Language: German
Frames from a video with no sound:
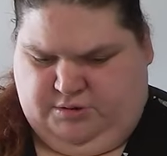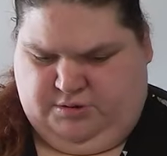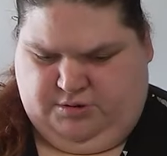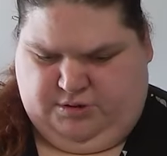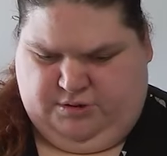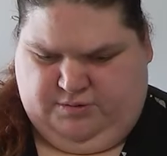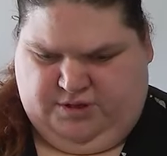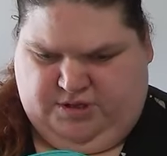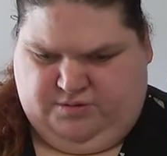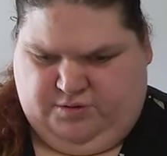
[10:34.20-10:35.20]
Nee,
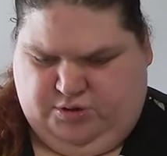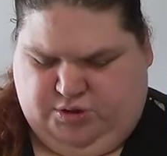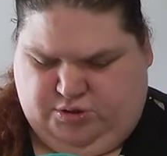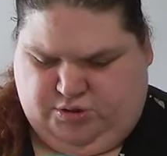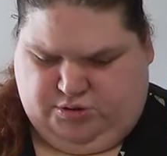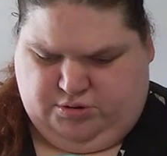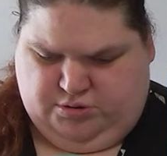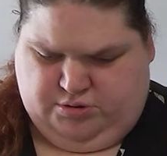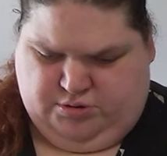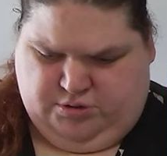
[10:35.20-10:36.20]
wart ihr wirklich nicht.
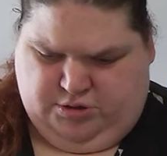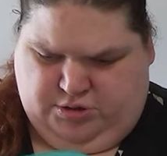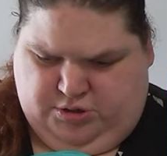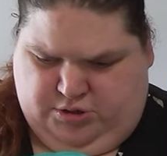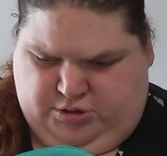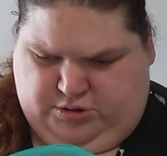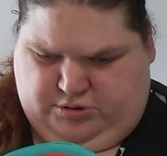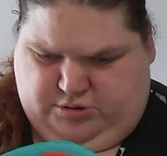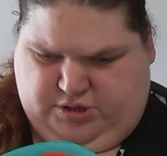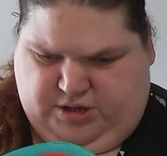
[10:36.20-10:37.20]

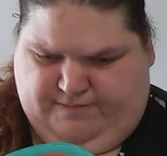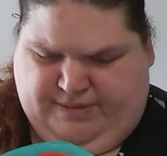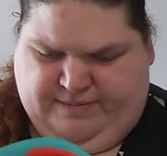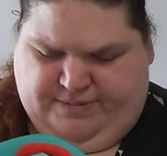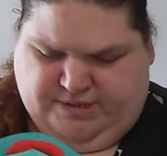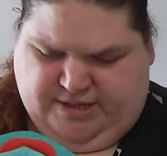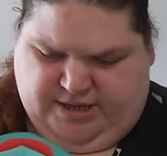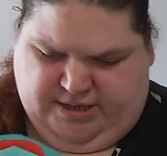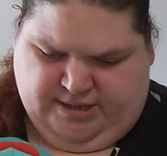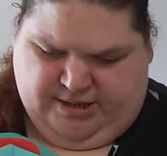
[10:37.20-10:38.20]
Okay, Pampis
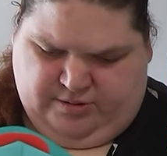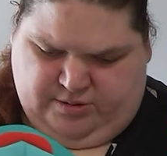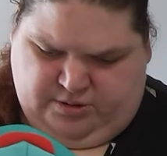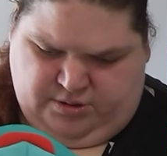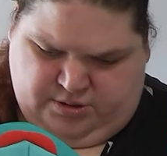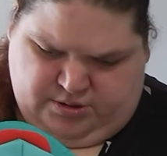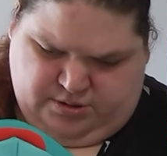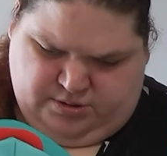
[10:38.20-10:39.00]
reichen auch noch.